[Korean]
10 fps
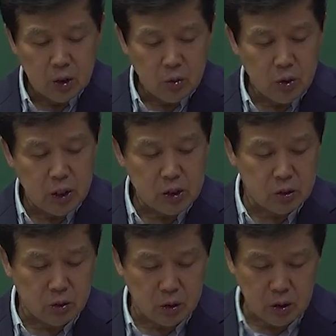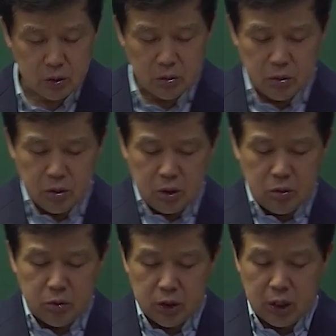여기에서
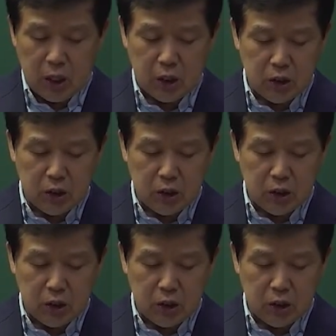아, 우리가